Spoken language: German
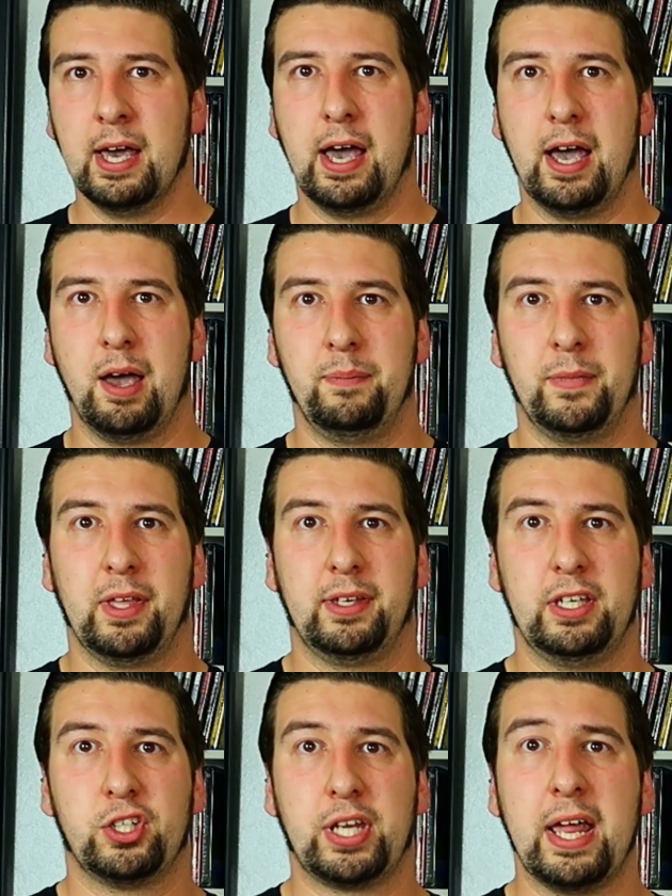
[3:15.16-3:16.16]
Ähm,
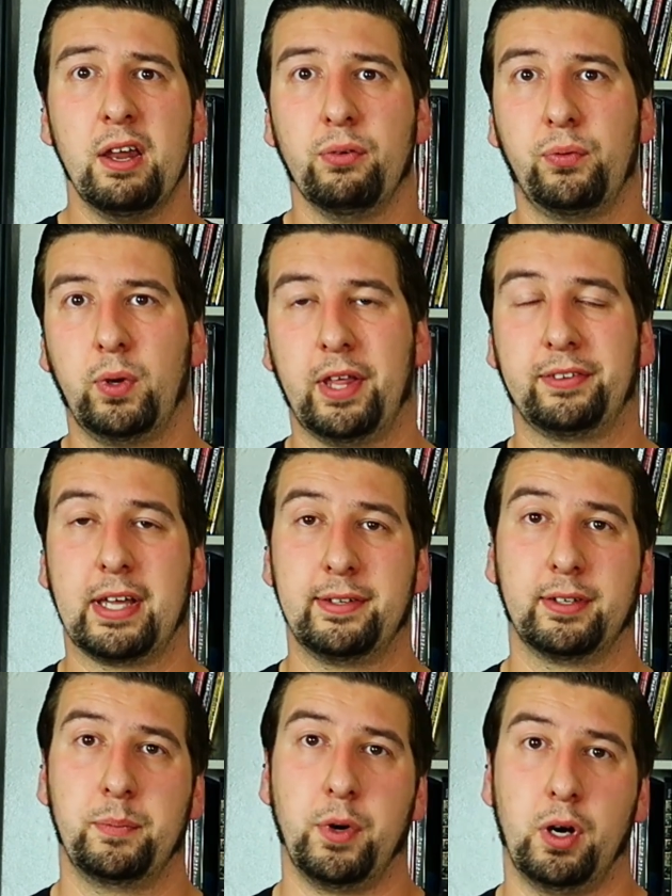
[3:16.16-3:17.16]
die Stelle, wo das
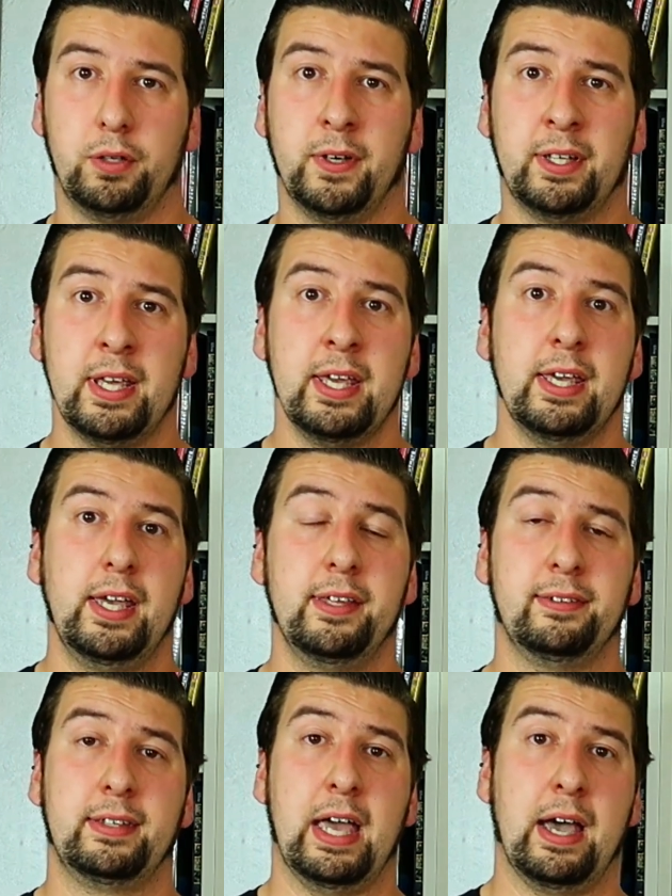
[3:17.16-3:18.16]
Ganze gebaut wird,
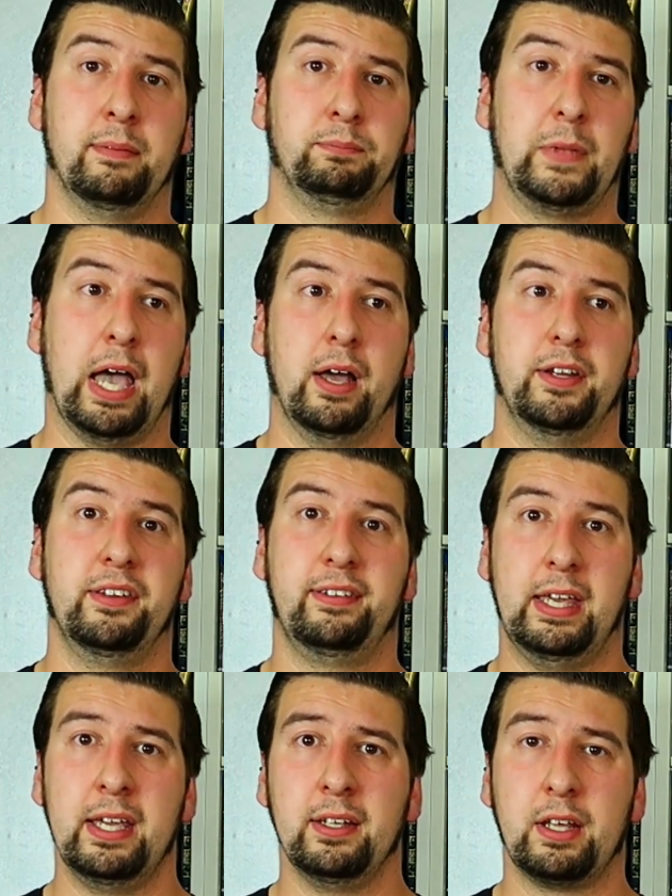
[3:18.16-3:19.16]
ist ja, ja ein
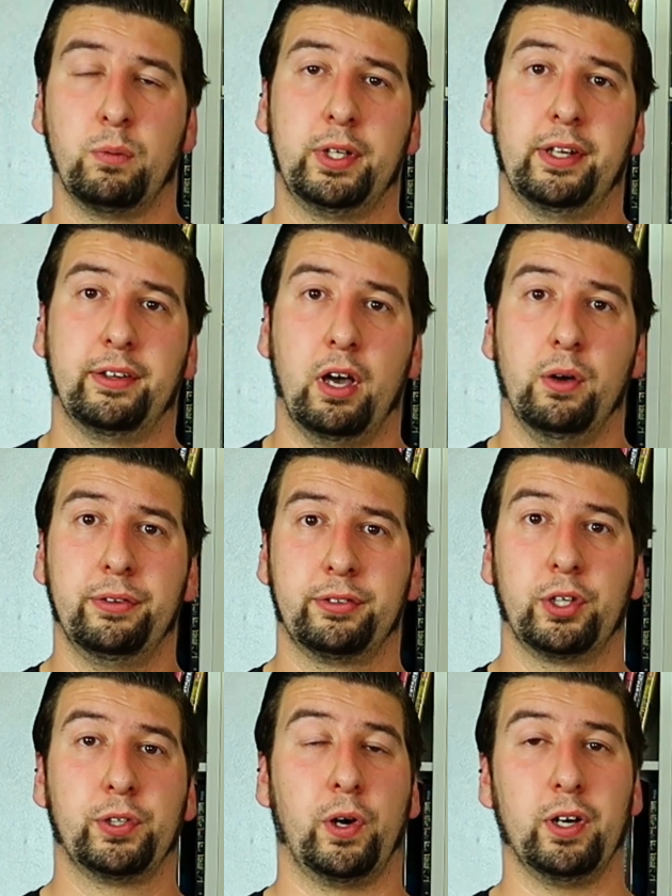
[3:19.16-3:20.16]
See, der wurde jetzt
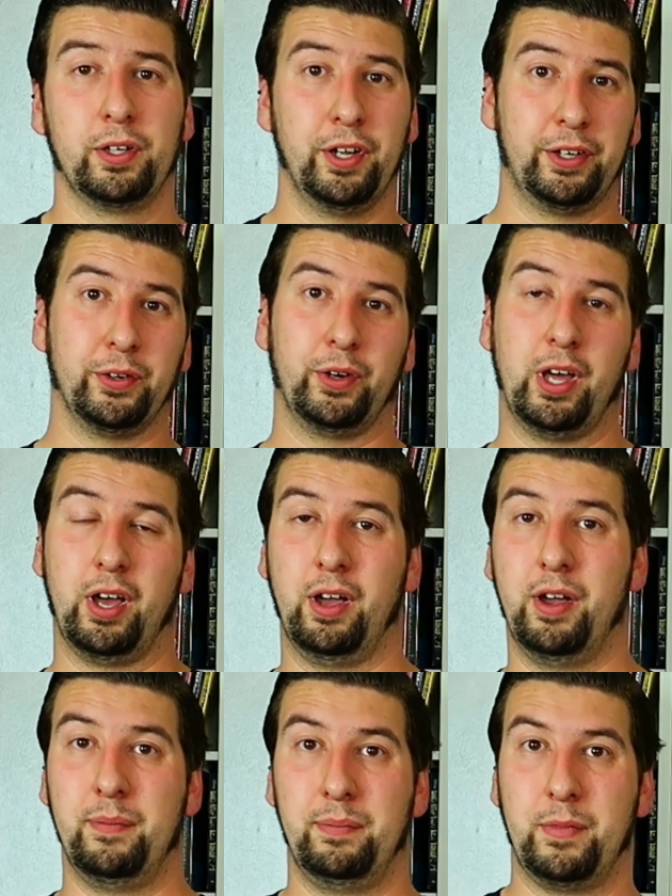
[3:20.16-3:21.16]
ausgetrocknet
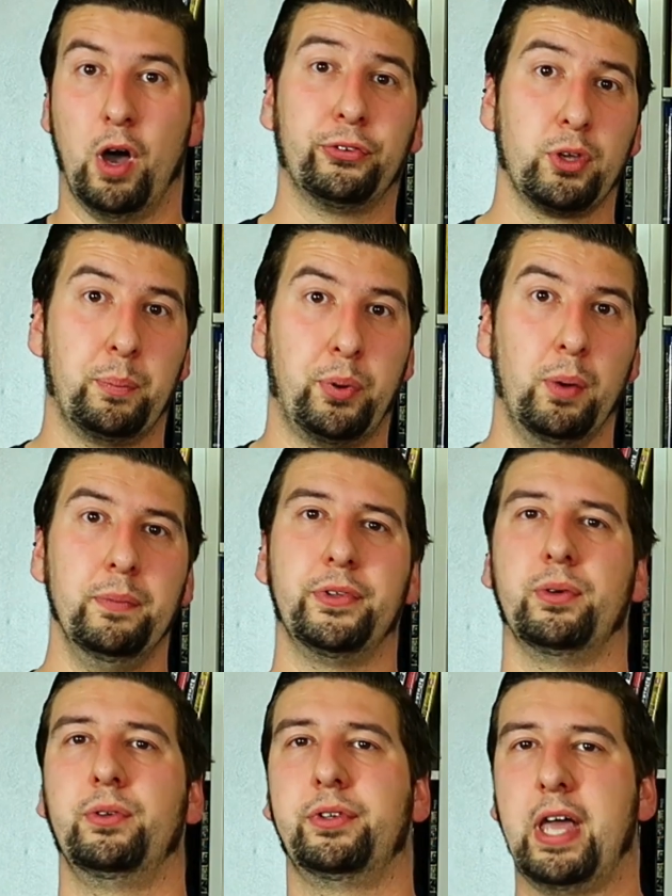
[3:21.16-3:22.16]
oder ähm, ausgepumpt
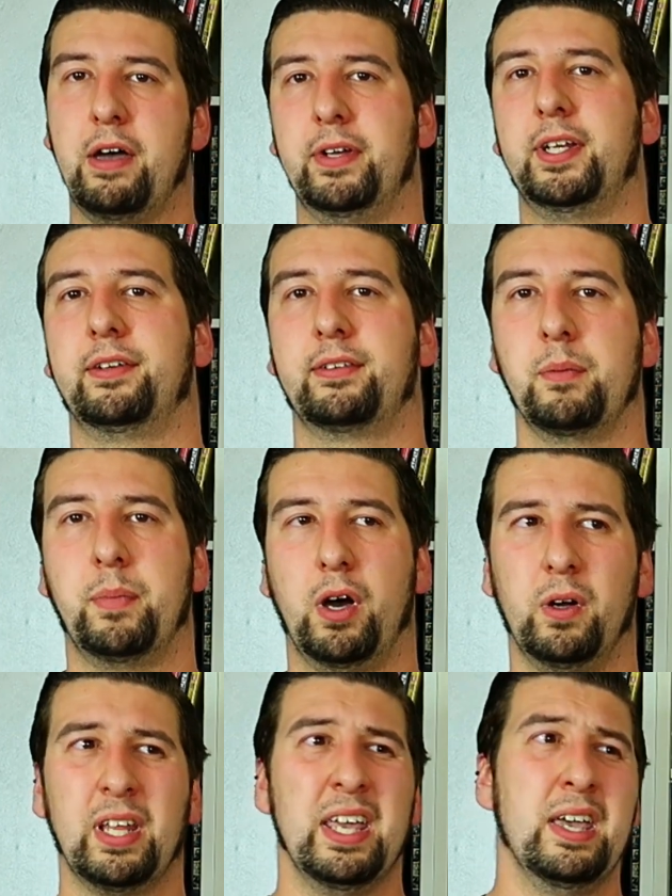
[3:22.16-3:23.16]
und da wird jetzt
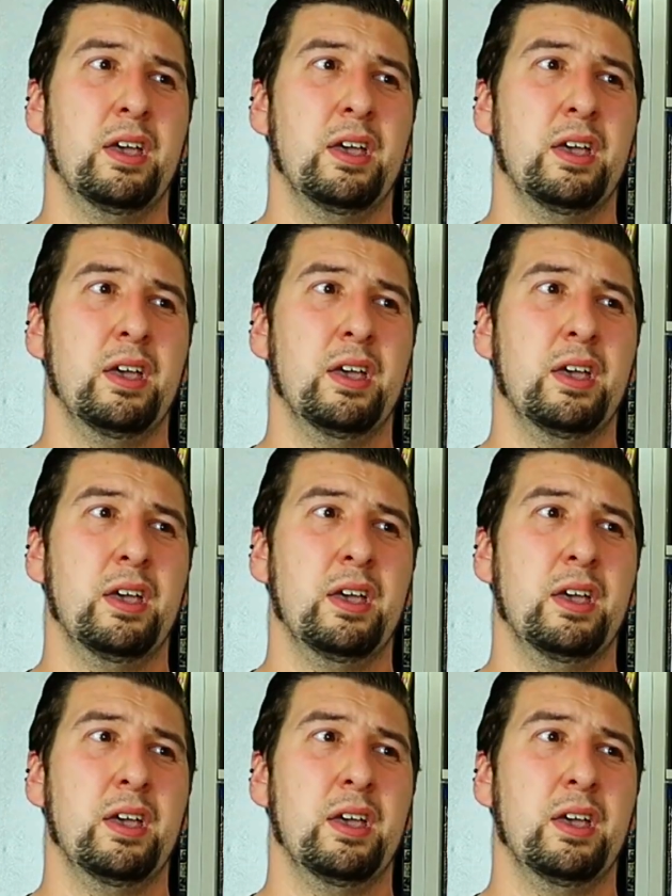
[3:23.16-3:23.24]
gebaut.